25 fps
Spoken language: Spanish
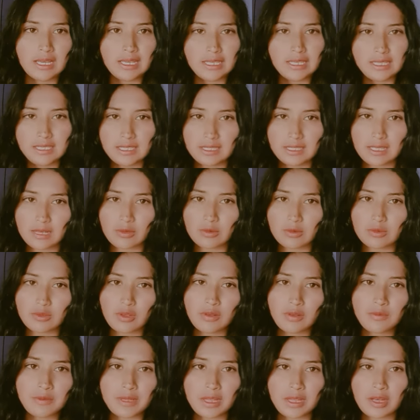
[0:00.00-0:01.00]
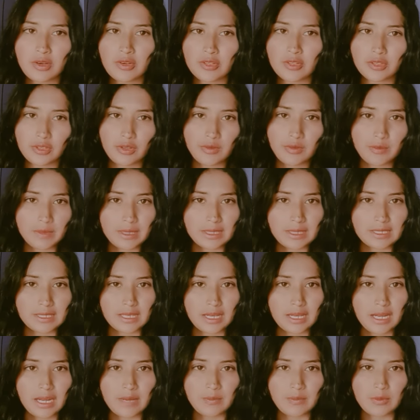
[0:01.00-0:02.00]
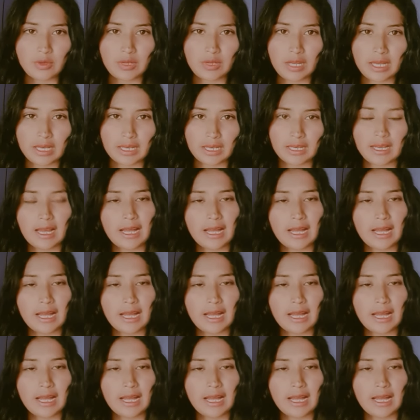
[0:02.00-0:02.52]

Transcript: Y si te gustó el video, no olvides dejarme un like